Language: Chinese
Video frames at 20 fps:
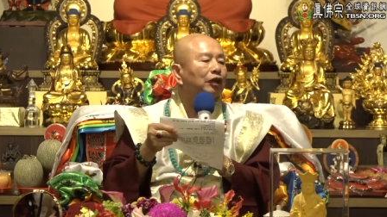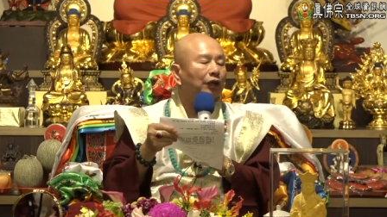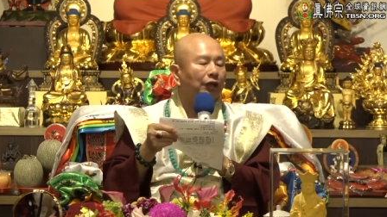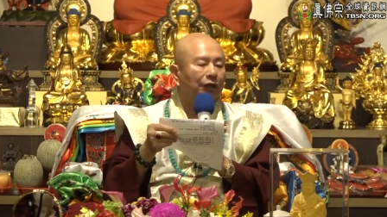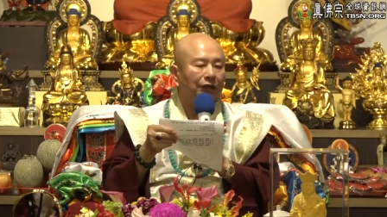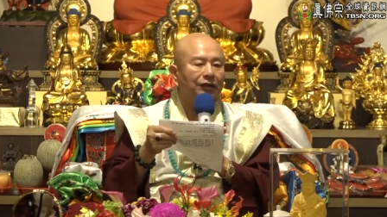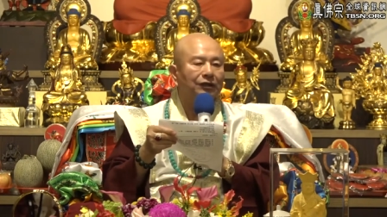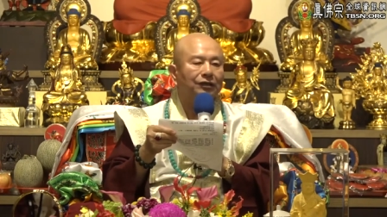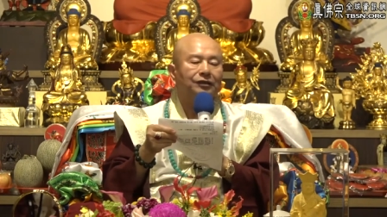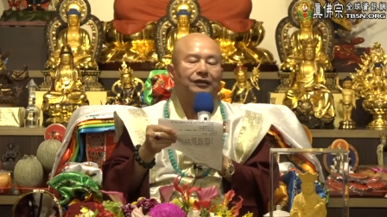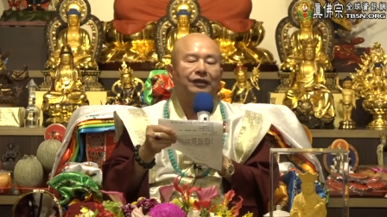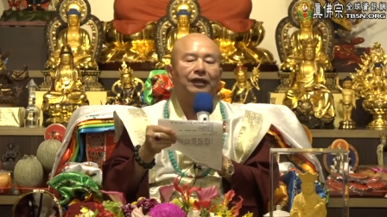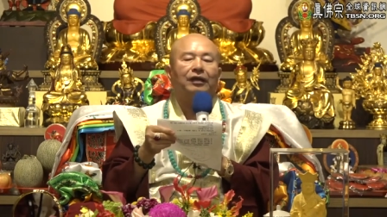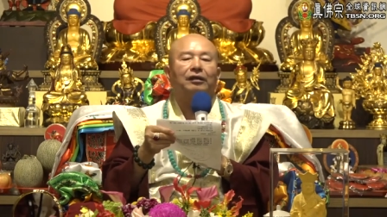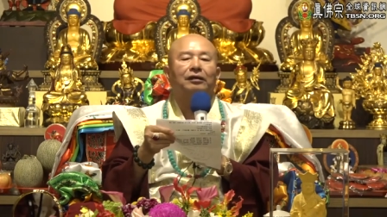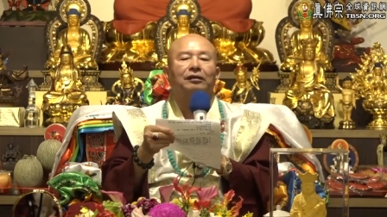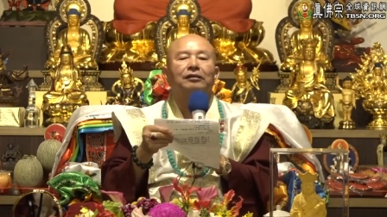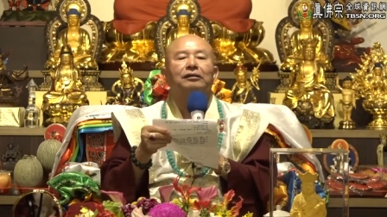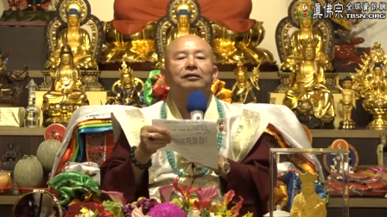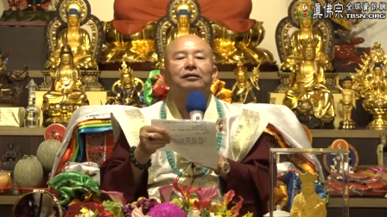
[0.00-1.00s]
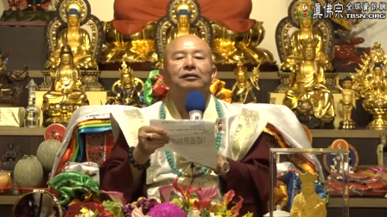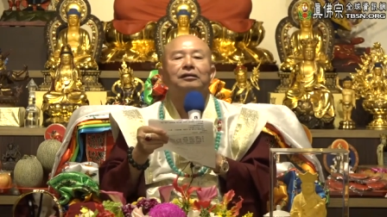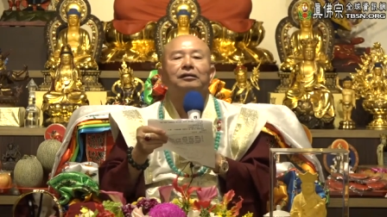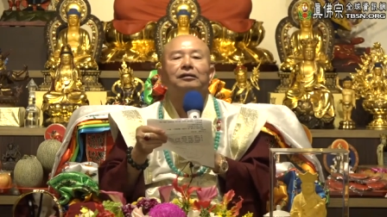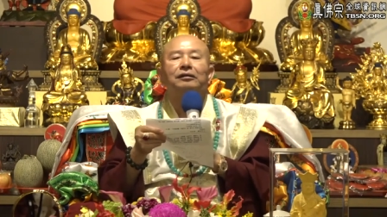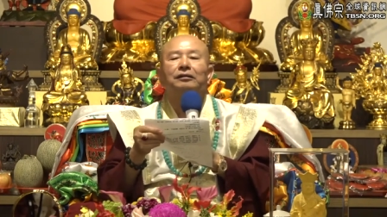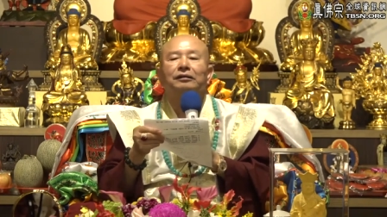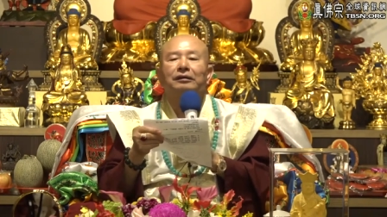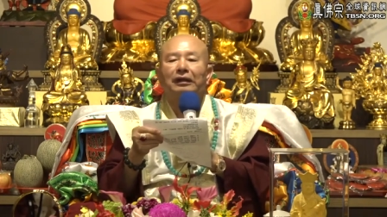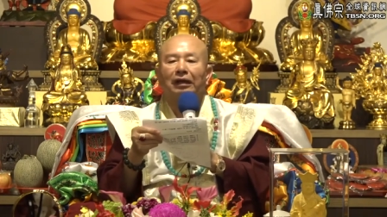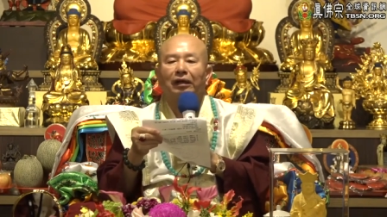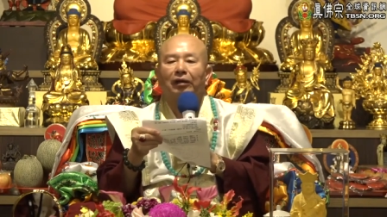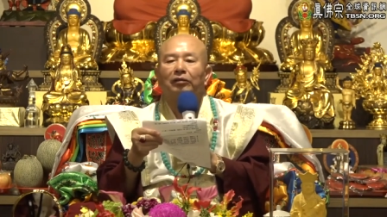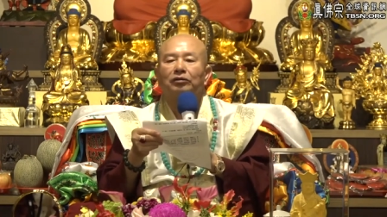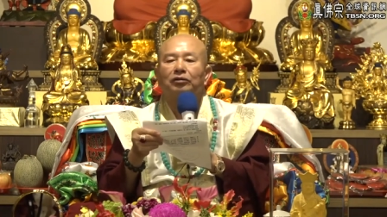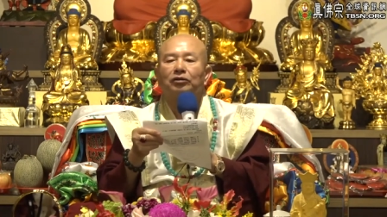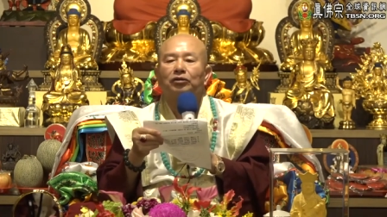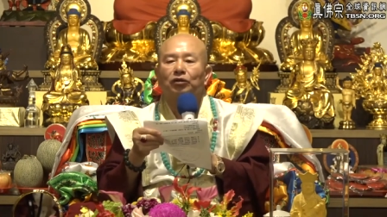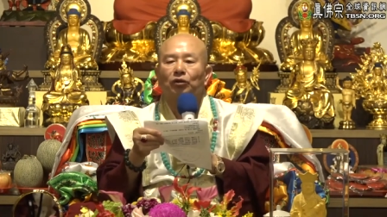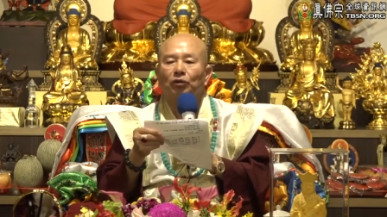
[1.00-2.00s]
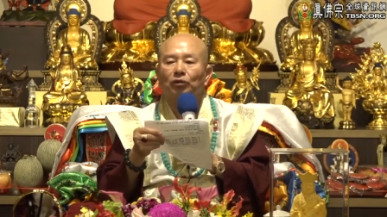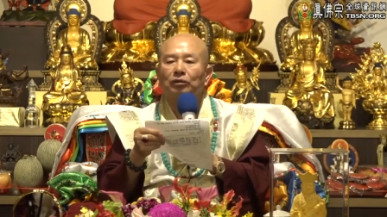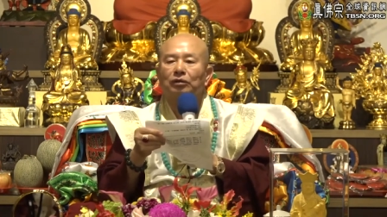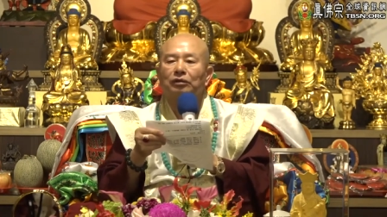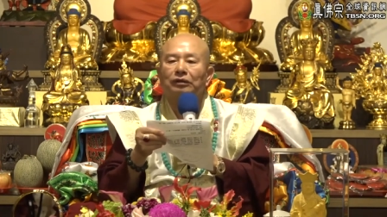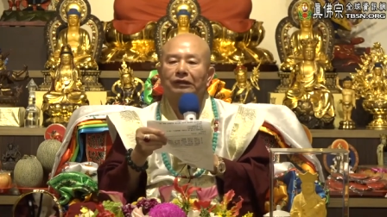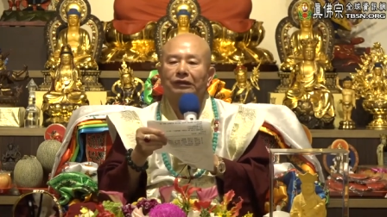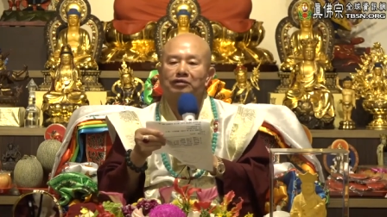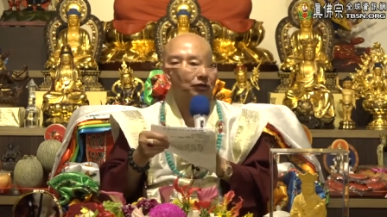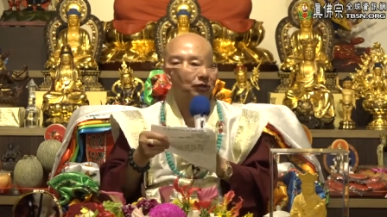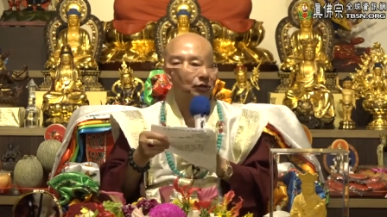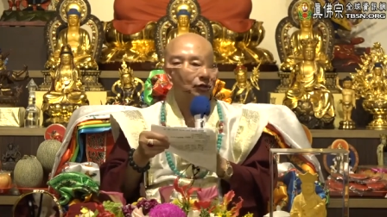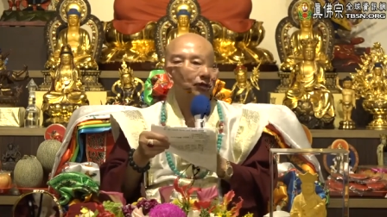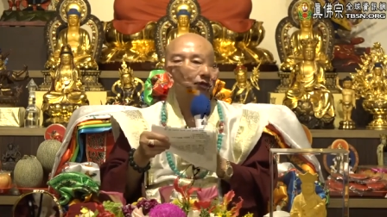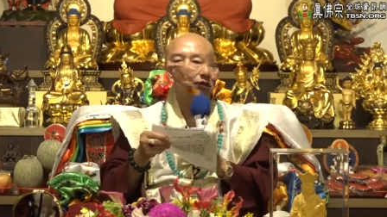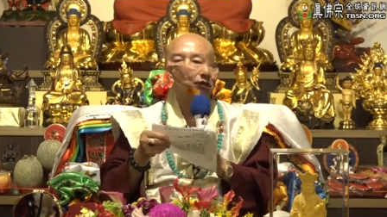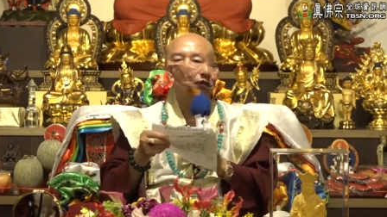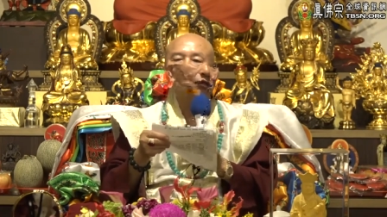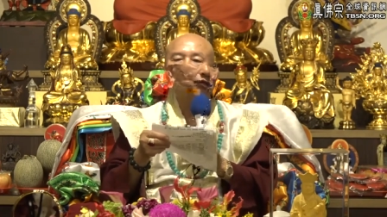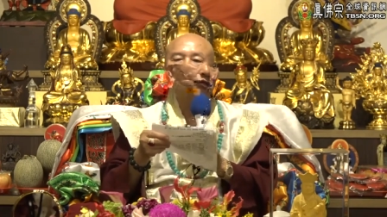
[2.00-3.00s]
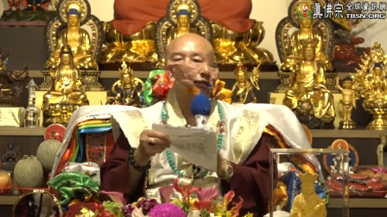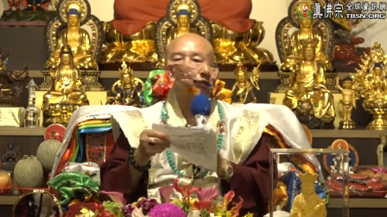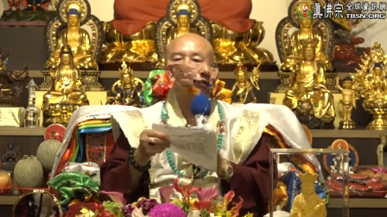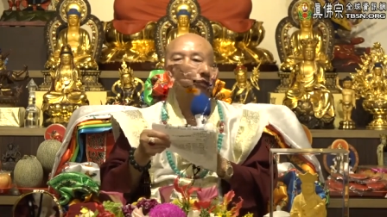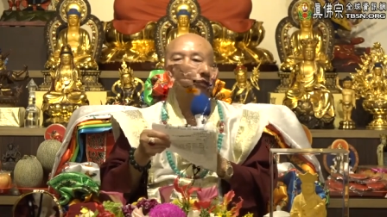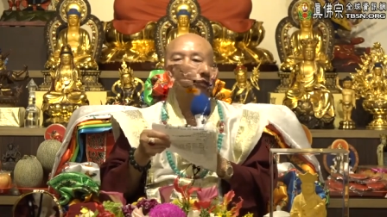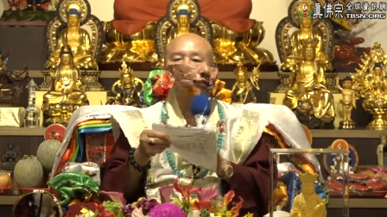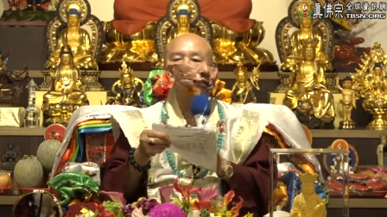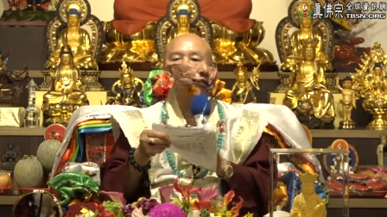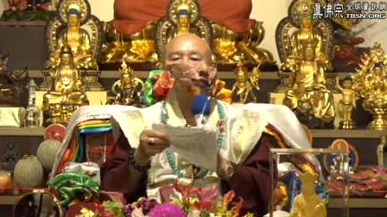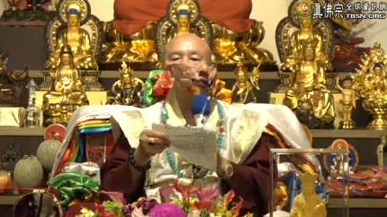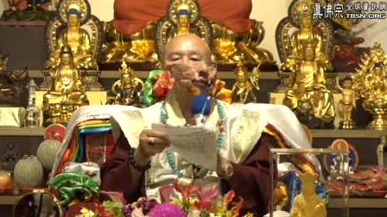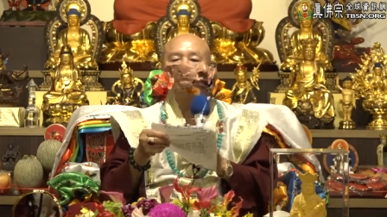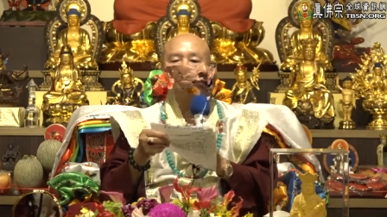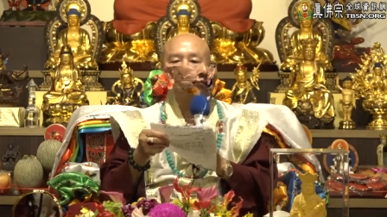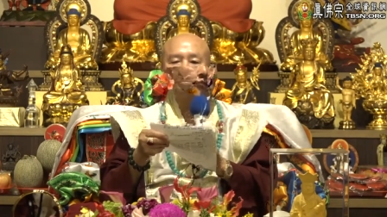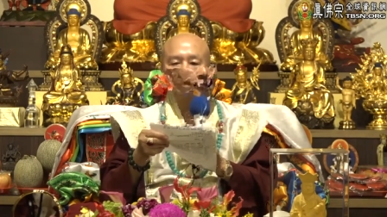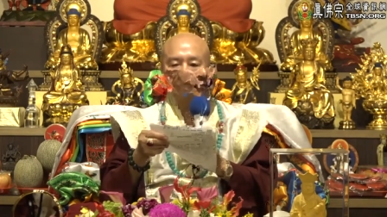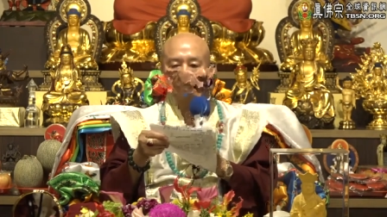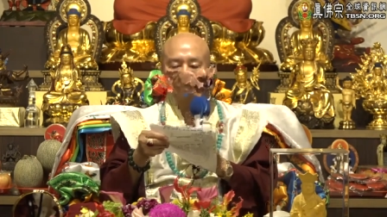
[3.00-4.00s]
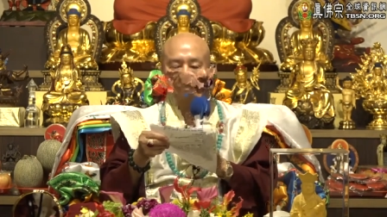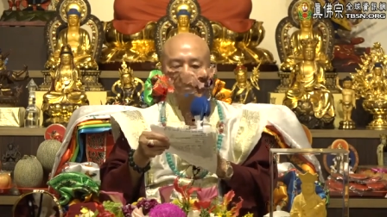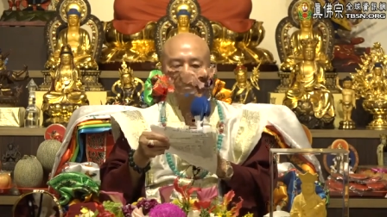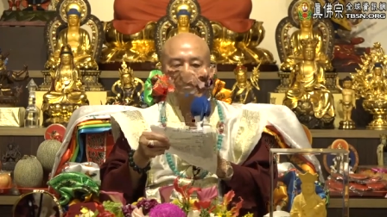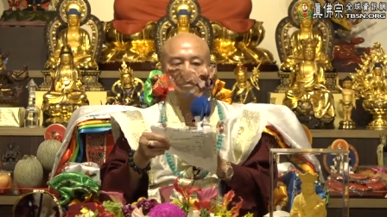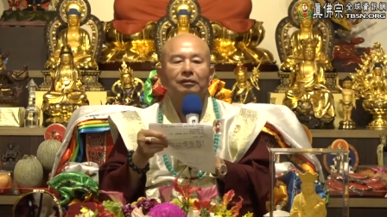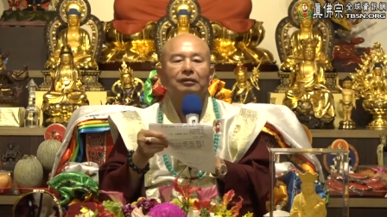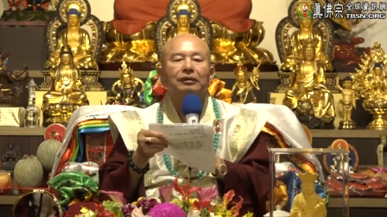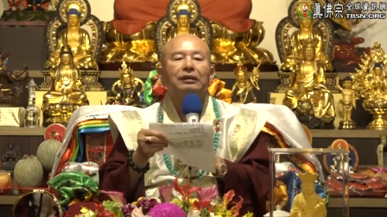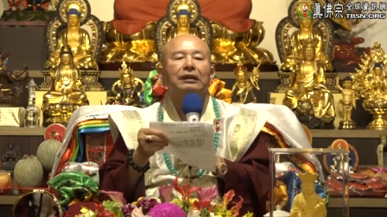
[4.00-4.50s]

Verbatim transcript: 可以讲，他所有你身上有光明。